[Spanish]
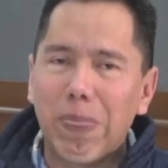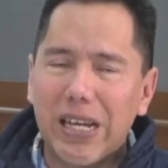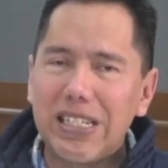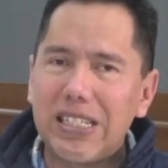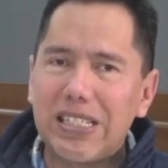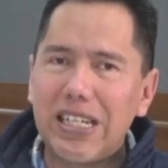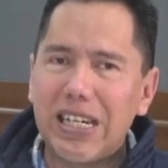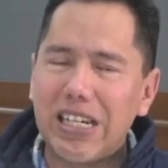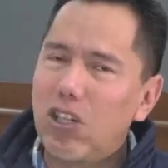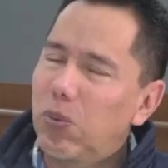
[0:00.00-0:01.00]
Es decir,
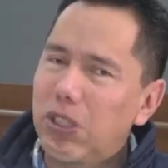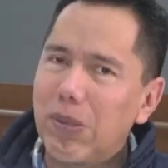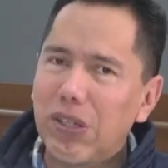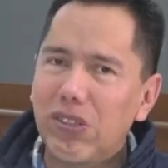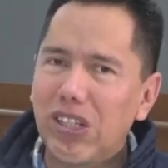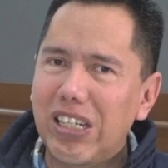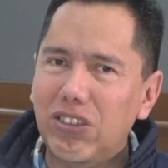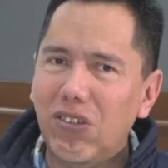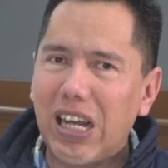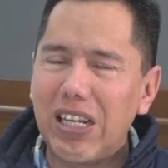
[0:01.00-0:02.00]
el observador
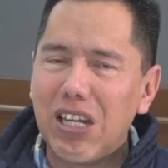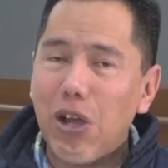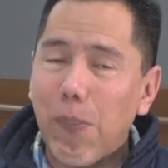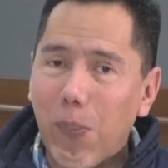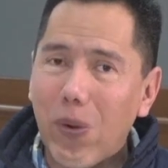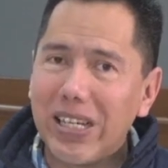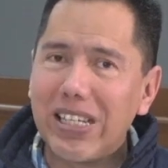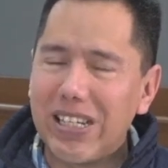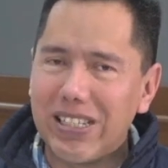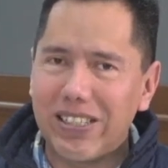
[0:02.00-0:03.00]
electoral puede